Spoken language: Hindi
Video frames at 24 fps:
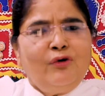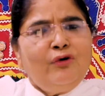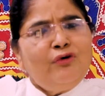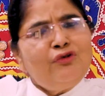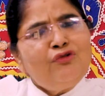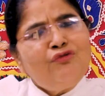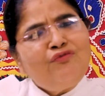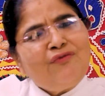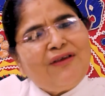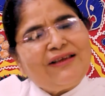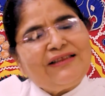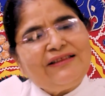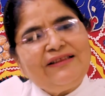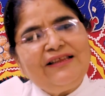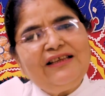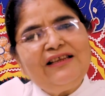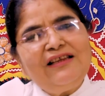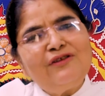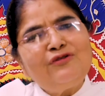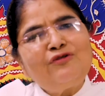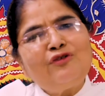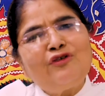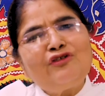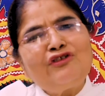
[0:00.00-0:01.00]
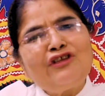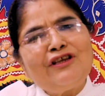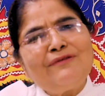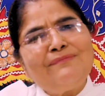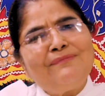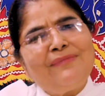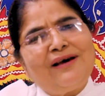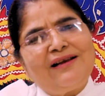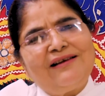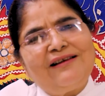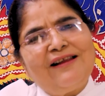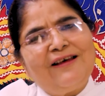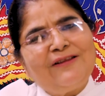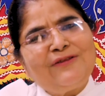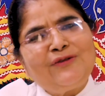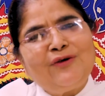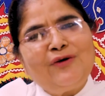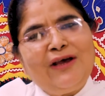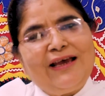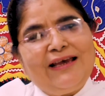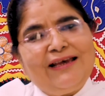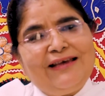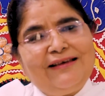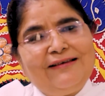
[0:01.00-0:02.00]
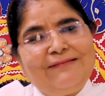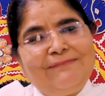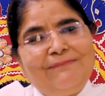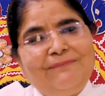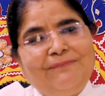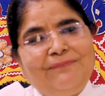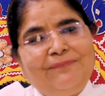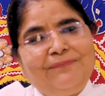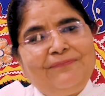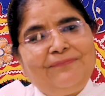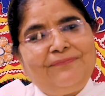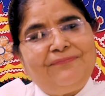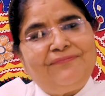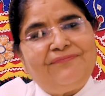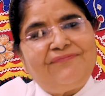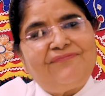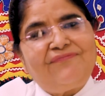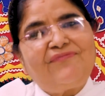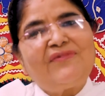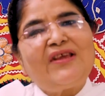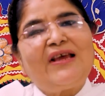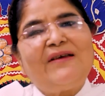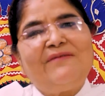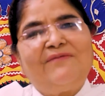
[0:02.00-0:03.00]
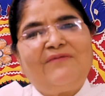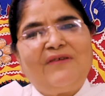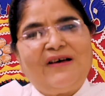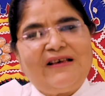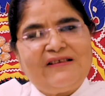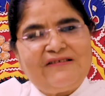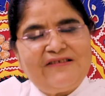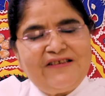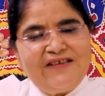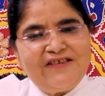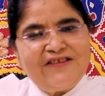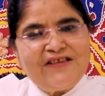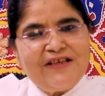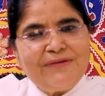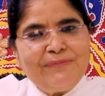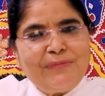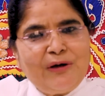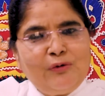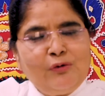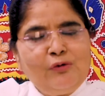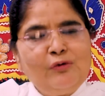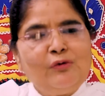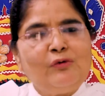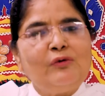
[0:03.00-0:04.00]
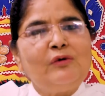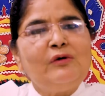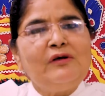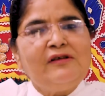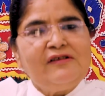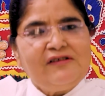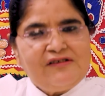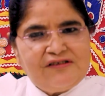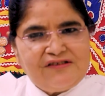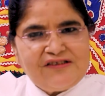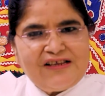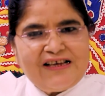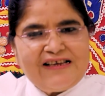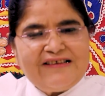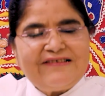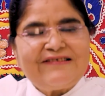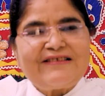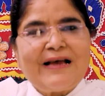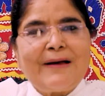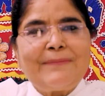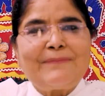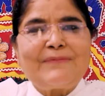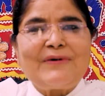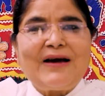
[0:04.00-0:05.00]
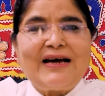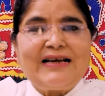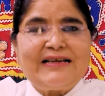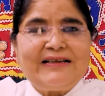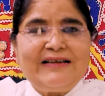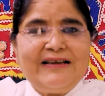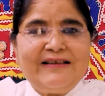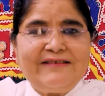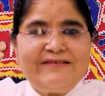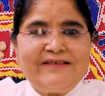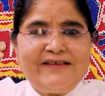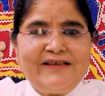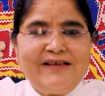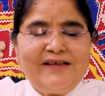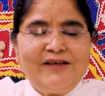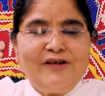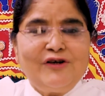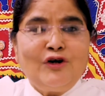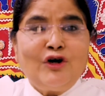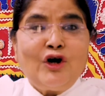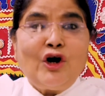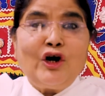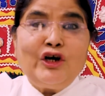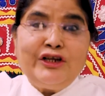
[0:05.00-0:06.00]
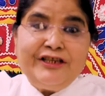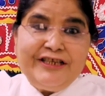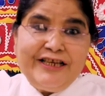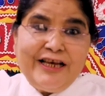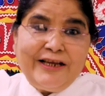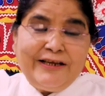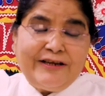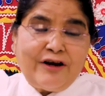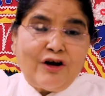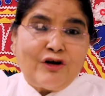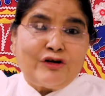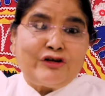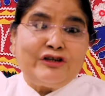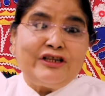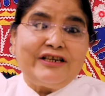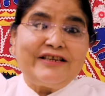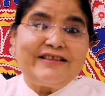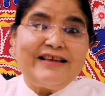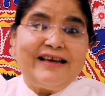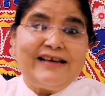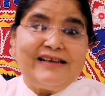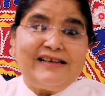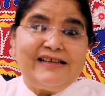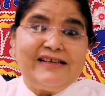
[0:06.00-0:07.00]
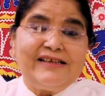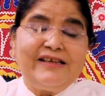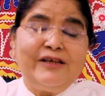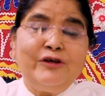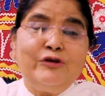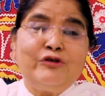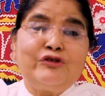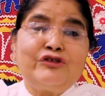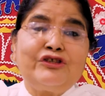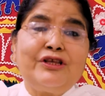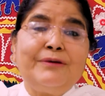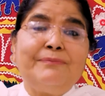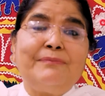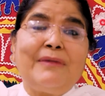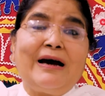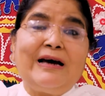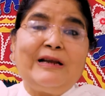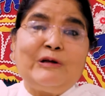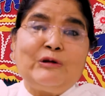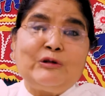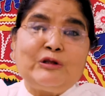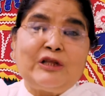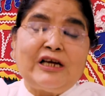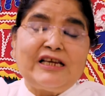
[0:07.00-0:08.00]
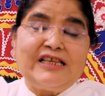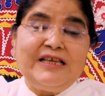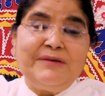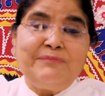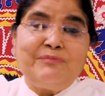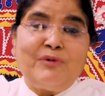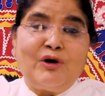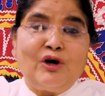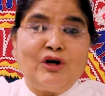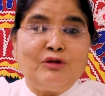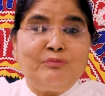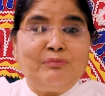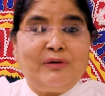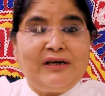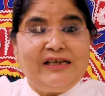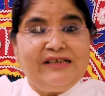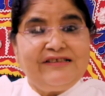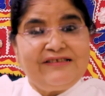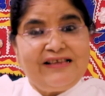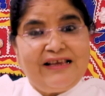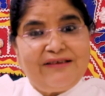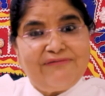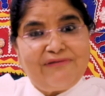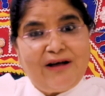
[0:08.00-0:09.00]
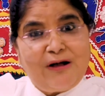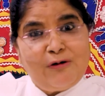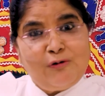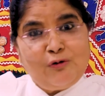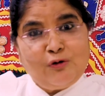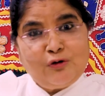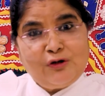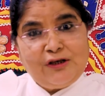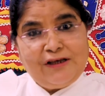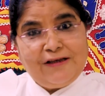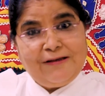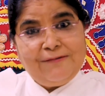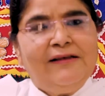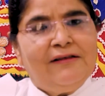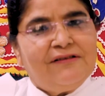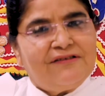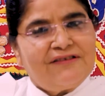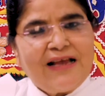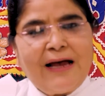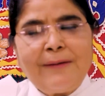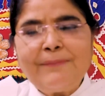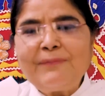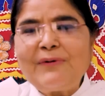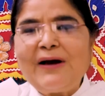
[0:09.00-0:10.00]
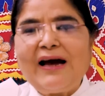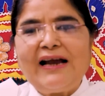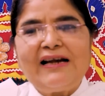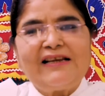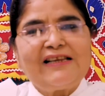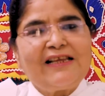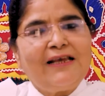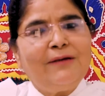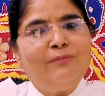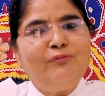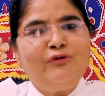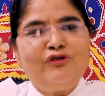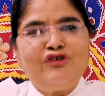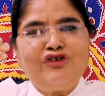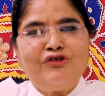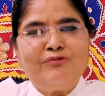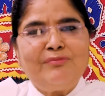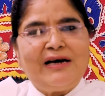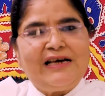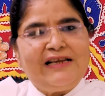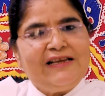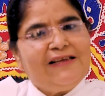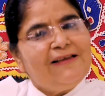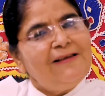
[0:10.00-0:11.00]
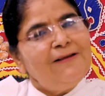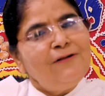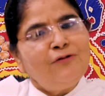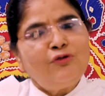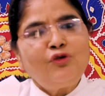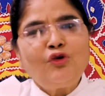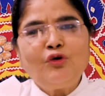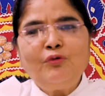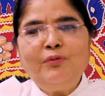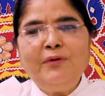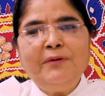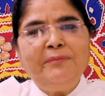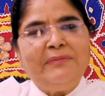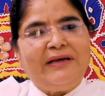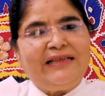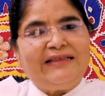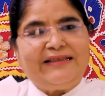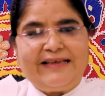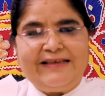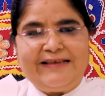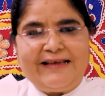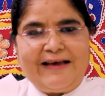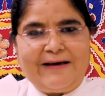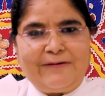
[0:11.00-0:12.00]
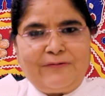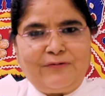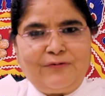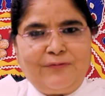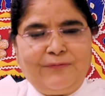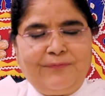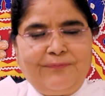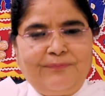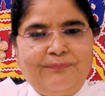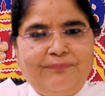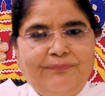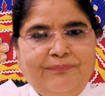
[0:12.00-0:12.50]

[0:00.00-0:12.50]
उस व्यक्ति ने सोचा मरना तो है चाहे फांसी से मरूं चाहे सांप काटने से और ये डॉक्टर कह रहे हैं कि इससे मानवता की बहुत बड़ी सेवा होगी सांप काट के मुझे मारे तो भी मैं तैयार हूँ